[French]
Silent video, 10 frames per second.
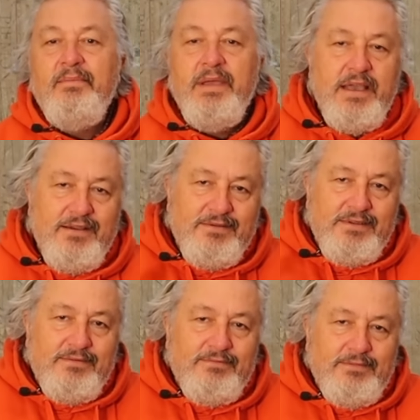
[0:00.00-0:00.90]
Mais
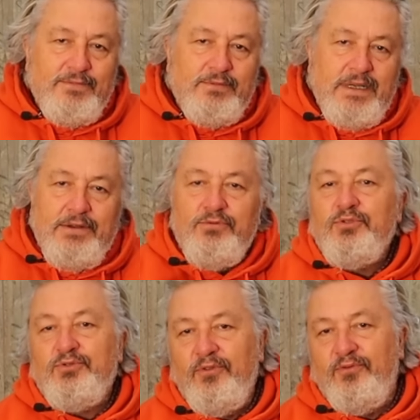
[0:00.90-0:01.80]
euh, bah, nous,
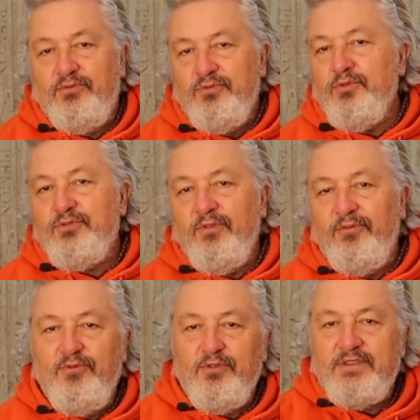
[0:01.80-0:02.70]
on s'en fout. Nous, on s'en
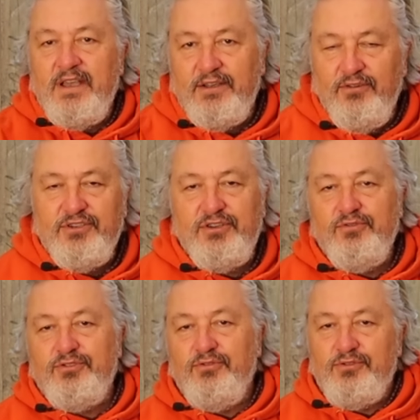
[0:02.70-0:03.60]
fout. On se raccroche à
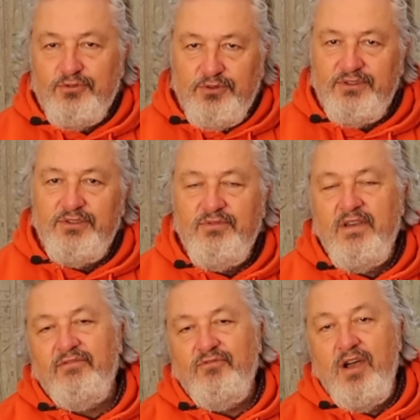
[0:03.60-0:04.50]
autre chose. On continue
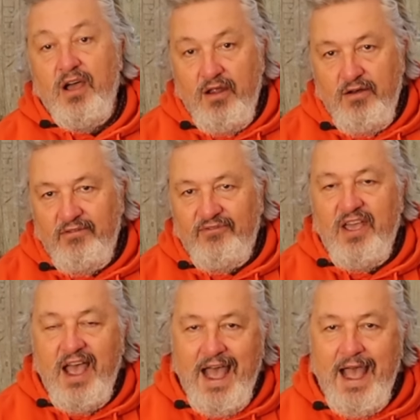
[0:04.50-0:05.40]
à voir le
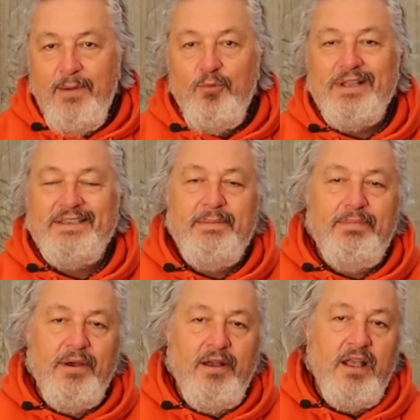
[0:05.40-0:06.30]
verre à moitié
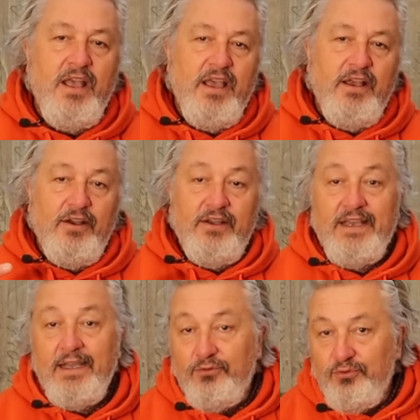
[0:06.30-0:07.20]
plein. Euh, il
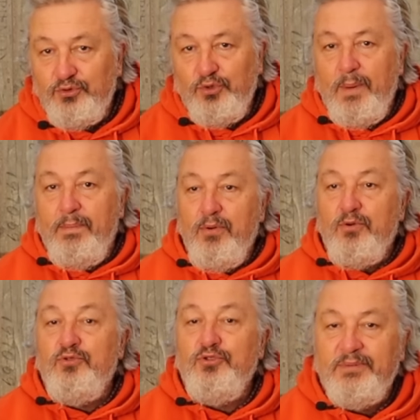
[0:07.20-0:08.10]
y a toujours
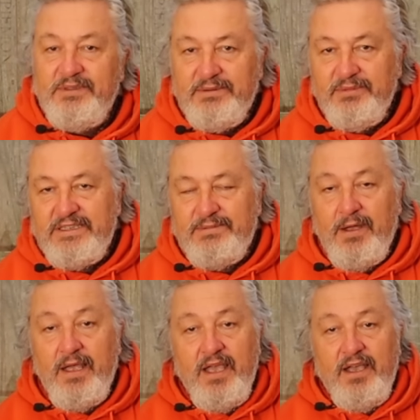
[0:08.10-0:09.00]
beaucoup
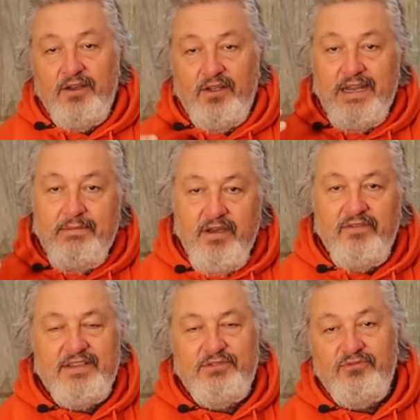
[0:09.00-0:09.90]
d'optimisme. Euh, les
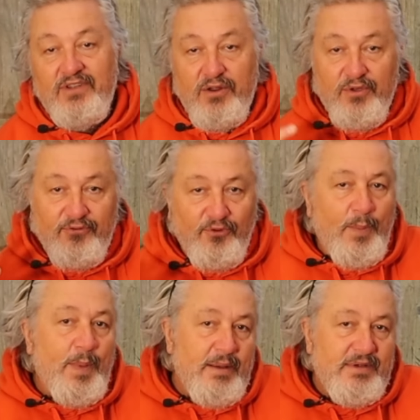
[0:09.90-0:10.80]
mauvaises nouvelles ne
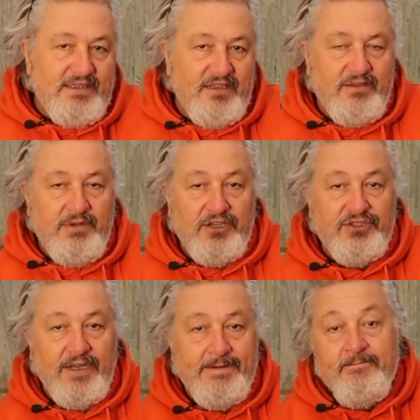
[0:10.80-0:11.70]
font pas baisser les
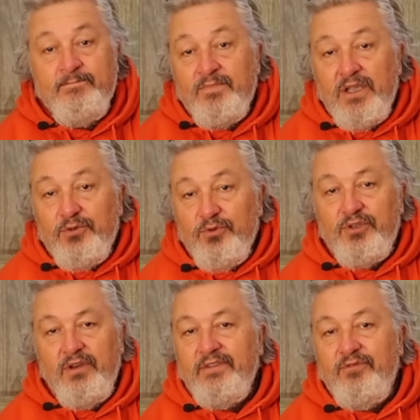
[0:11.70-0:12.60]
marchés.
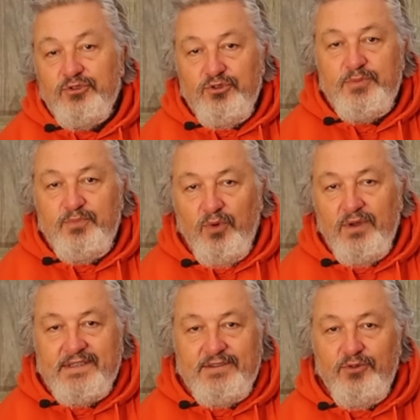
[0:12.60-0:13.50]
Donc euh, il faut juste
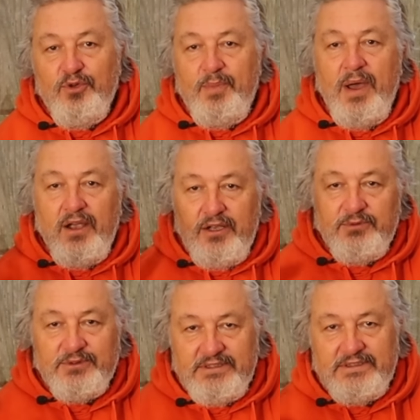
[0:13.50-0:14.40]
pour l'instant ne pas,
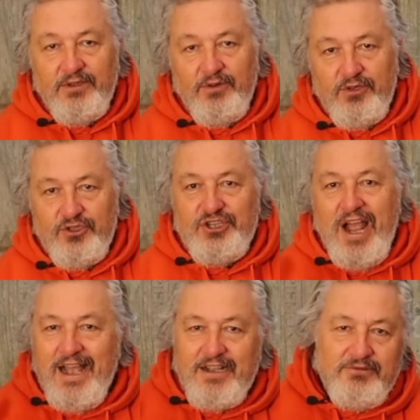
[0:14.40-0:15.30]
comme on dit en
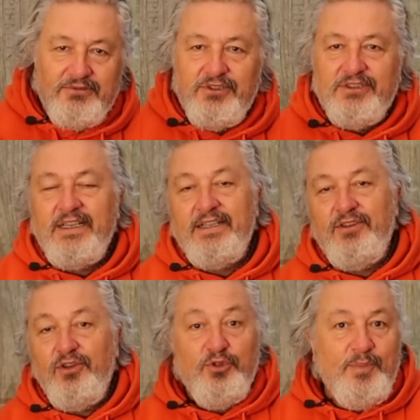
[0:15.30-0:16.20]
jargon de
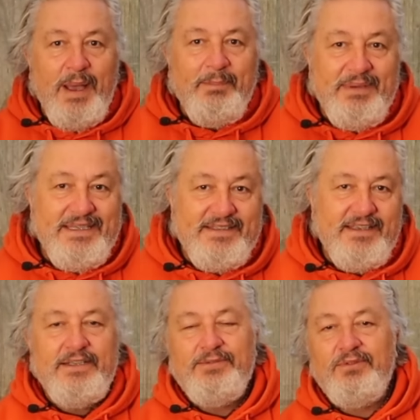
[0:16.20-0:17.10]
trader, ne pas
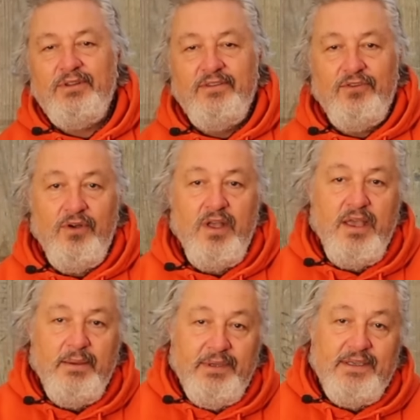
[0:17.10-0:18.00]
pisser contre le vent,
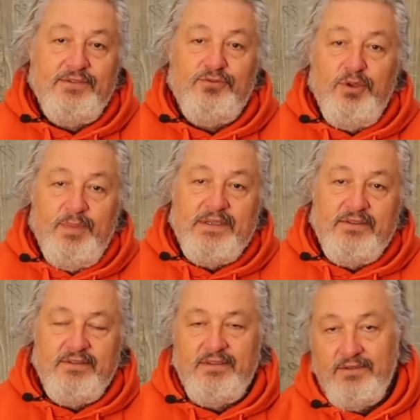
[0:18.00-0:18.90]
bien sûr, parce
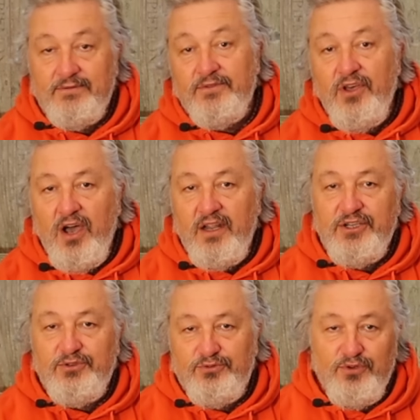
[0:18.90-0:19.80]
que sinon on aura
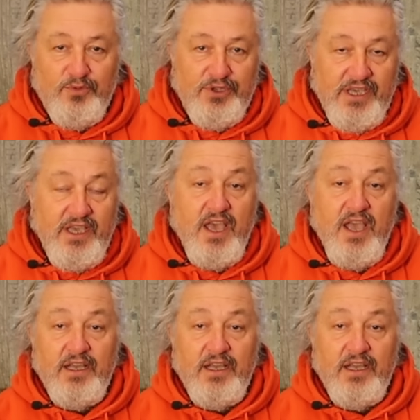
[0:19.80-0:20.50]
les chaussures mouillées.